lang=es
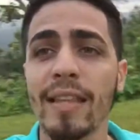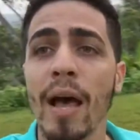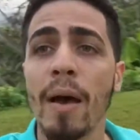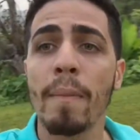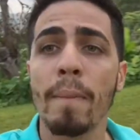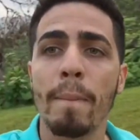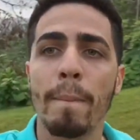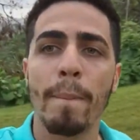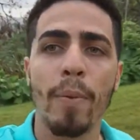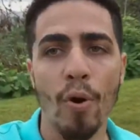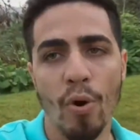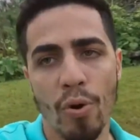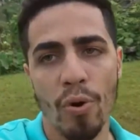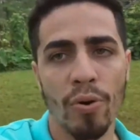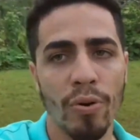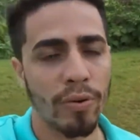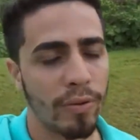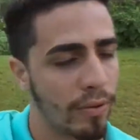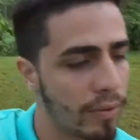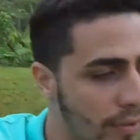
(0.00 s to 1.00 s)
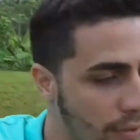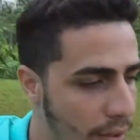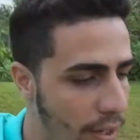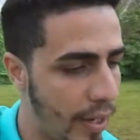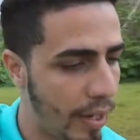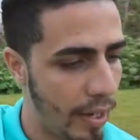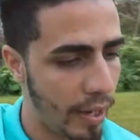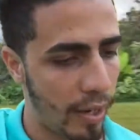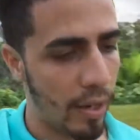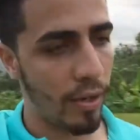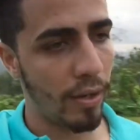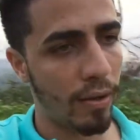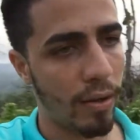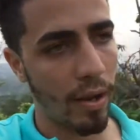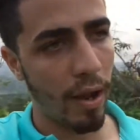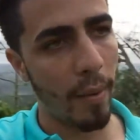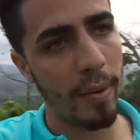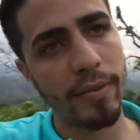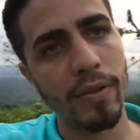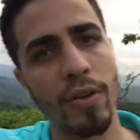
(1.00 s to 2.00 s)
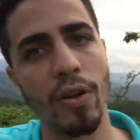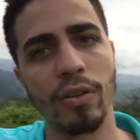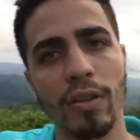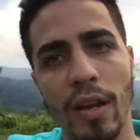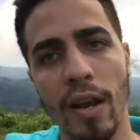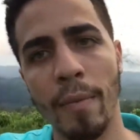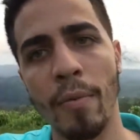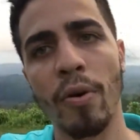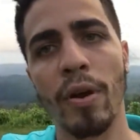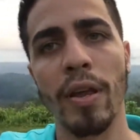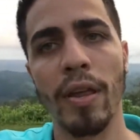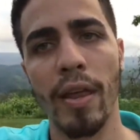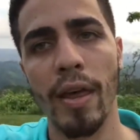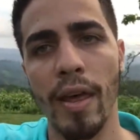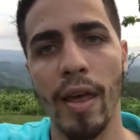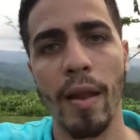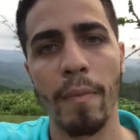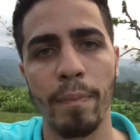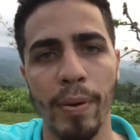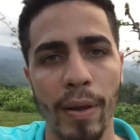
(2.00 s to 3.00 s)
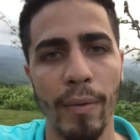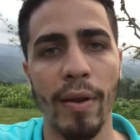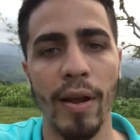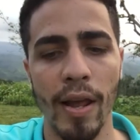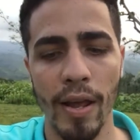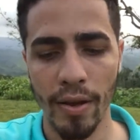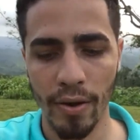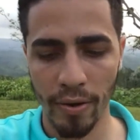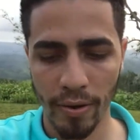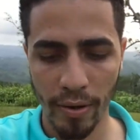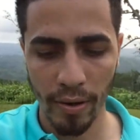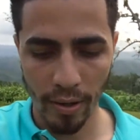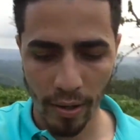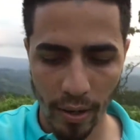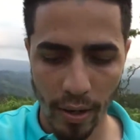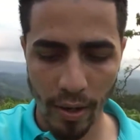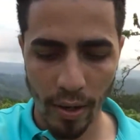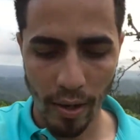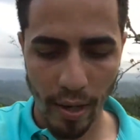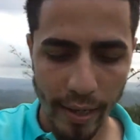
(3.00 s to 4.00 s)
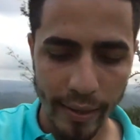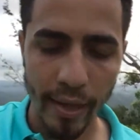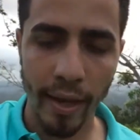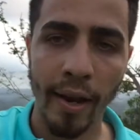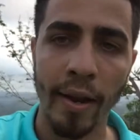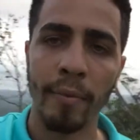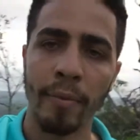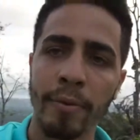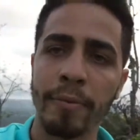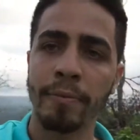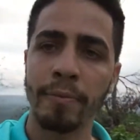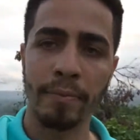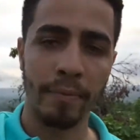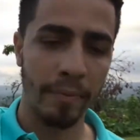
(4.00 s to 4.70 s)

tan poco que a veces no tenemos idea del privilegio que tenemos.